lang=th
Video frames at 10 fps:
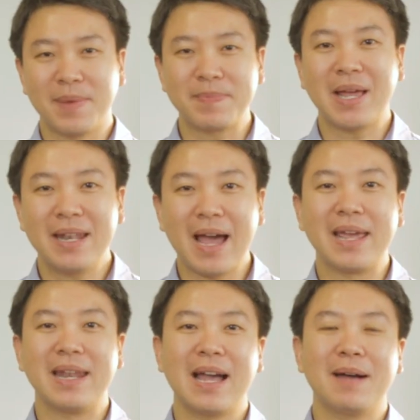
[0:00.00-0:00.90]
สำหรับท่านใด
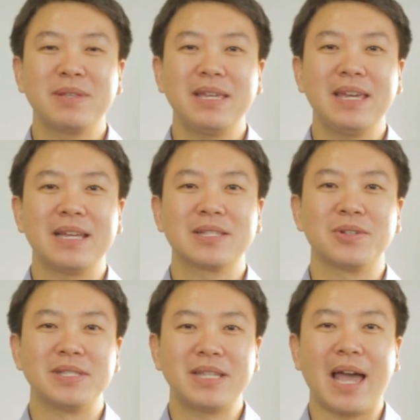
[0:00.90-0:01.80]
นะครับที่ส
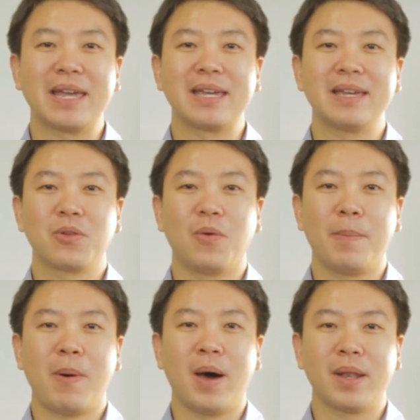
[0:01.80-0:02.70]
นใจตัว
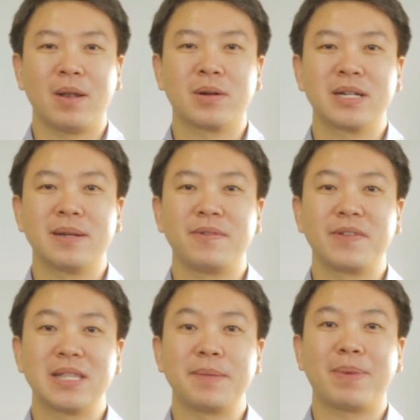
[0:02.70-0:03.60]
พอร์ต Long Term
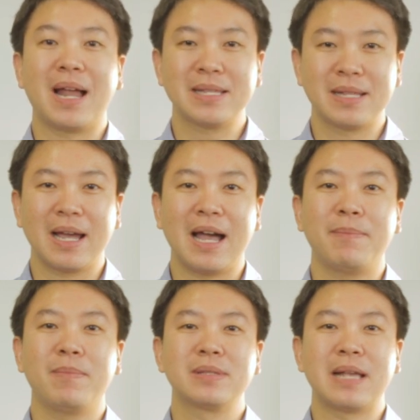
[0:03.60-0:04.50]
Defensive Plus นะครั
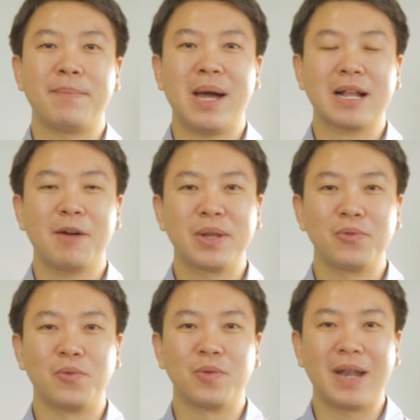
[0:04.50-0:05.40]
บสามารถเข้าไป
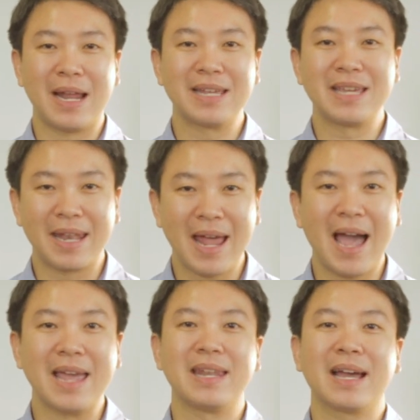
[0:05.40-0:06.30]
ดูรายละเอียด
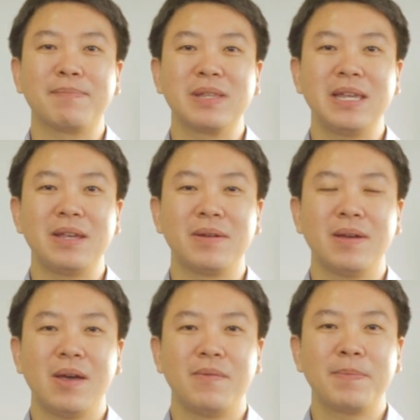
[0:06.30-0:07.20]
ได้นะครับที่
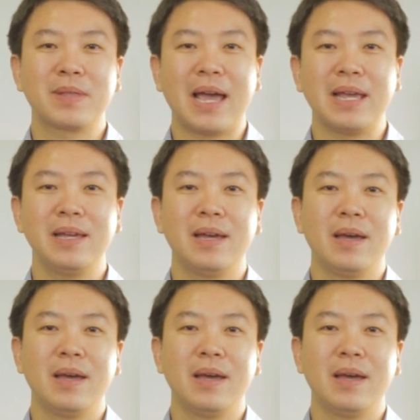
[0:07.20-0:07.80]
เว็บไซต์